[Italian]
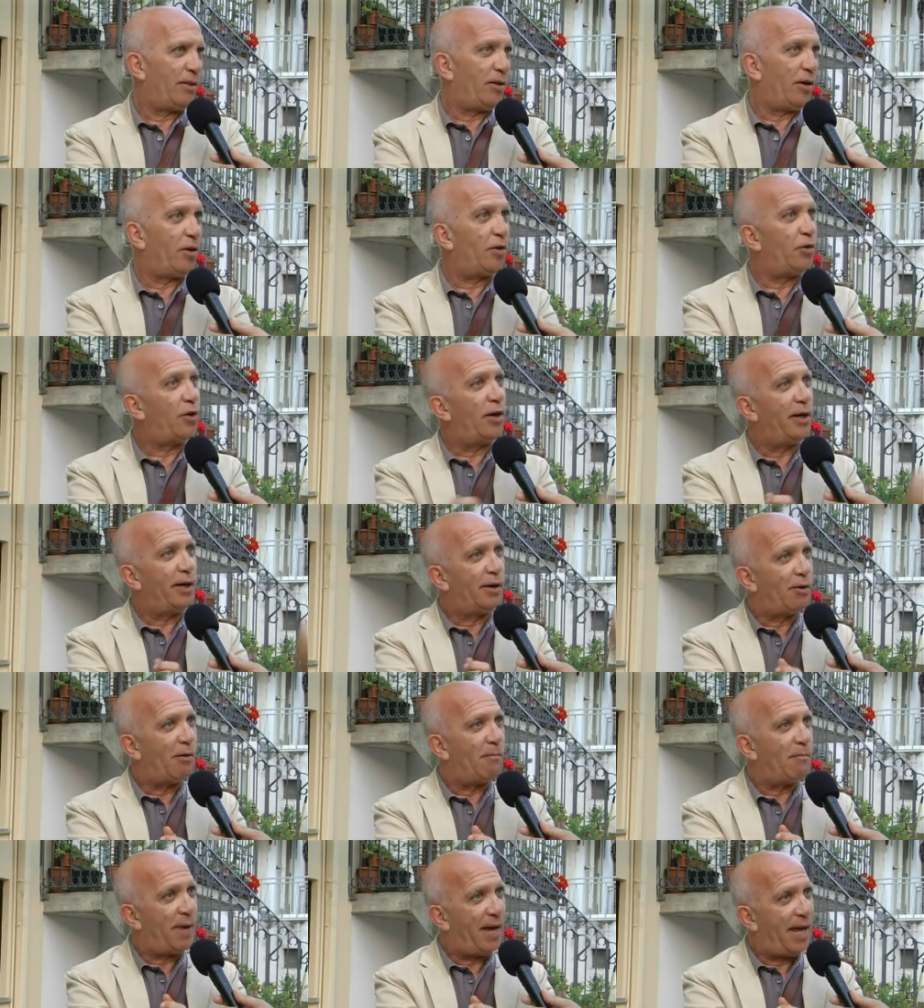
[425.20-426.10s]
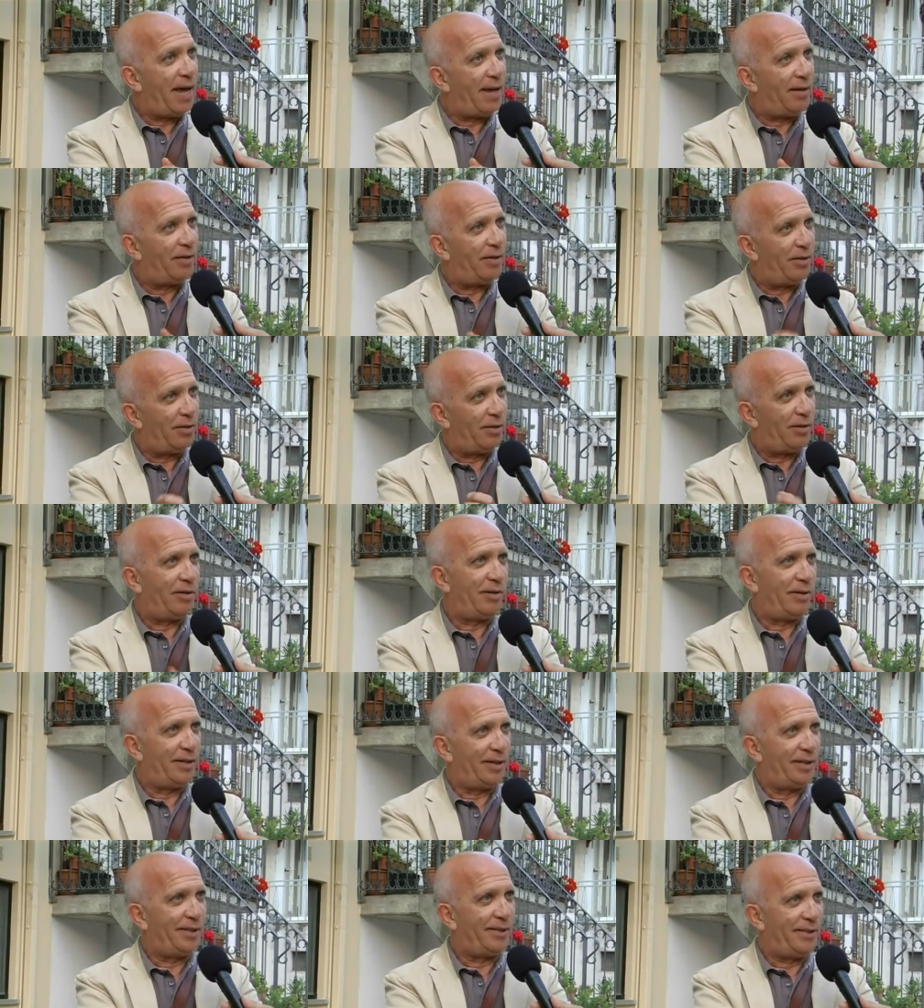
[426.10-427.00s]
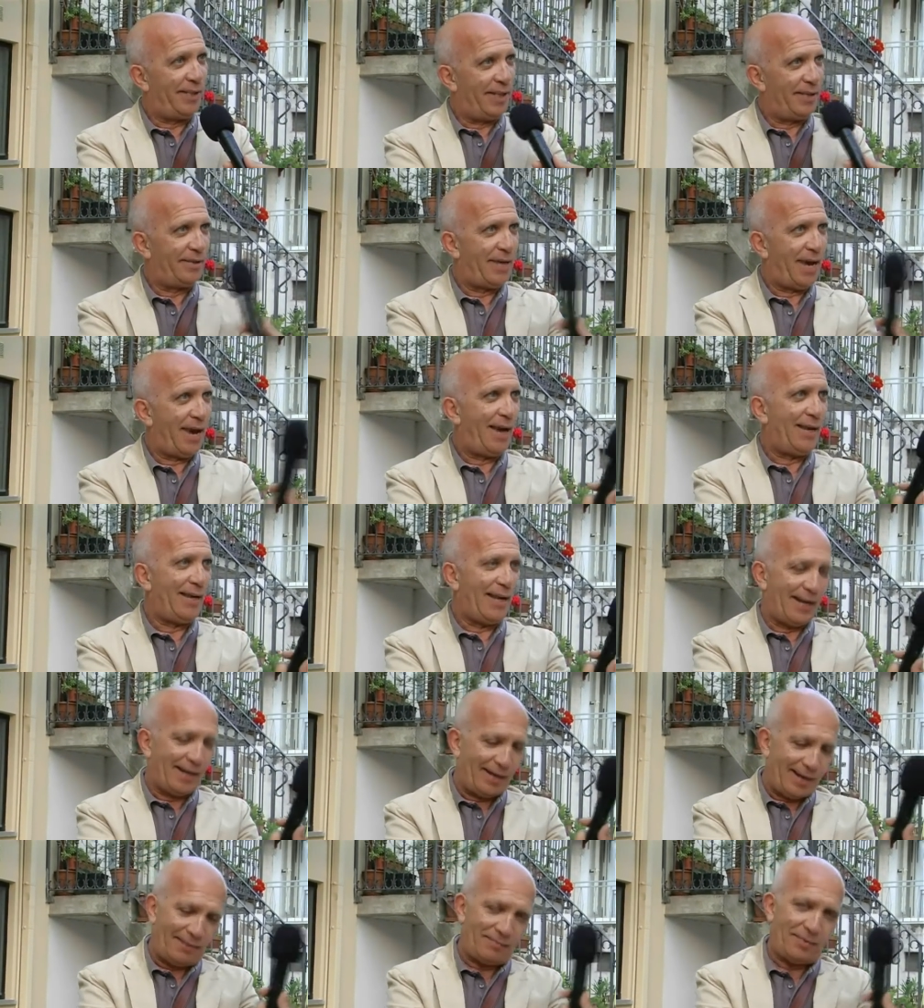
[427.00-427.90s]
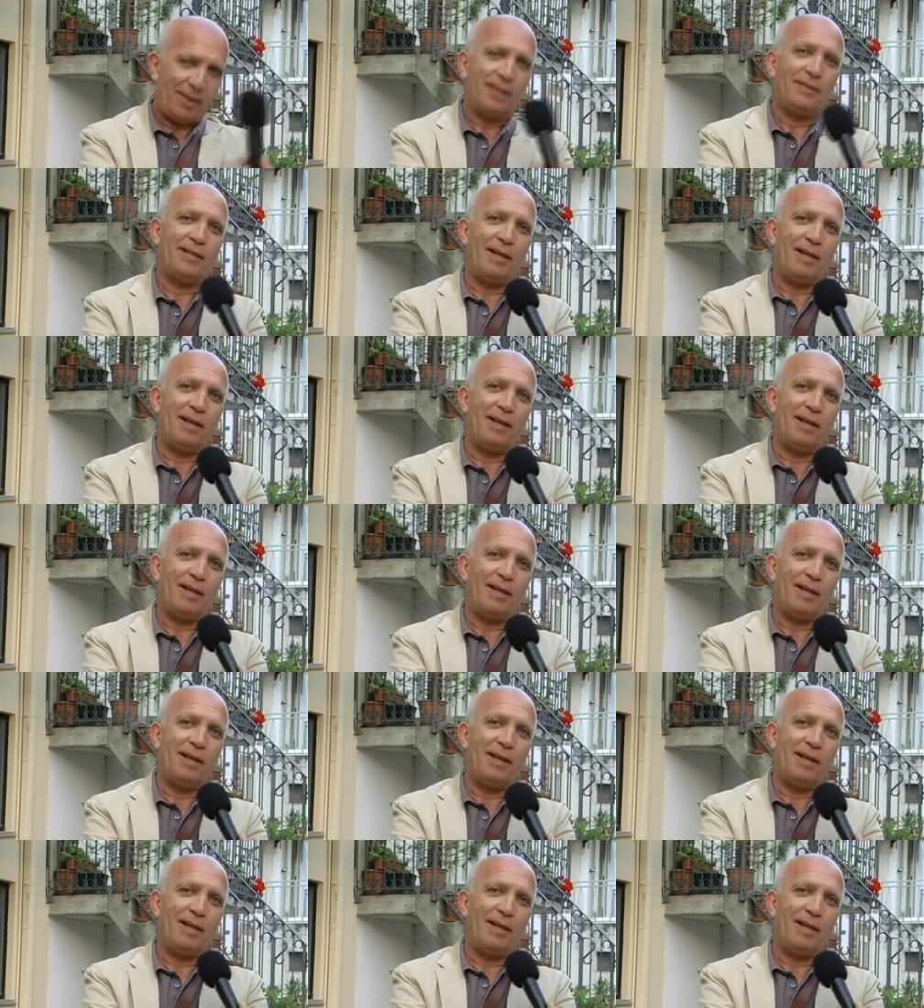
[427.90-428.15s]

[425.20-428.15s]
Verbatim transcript: Andoni, non il compleanno eh, di età, presidente.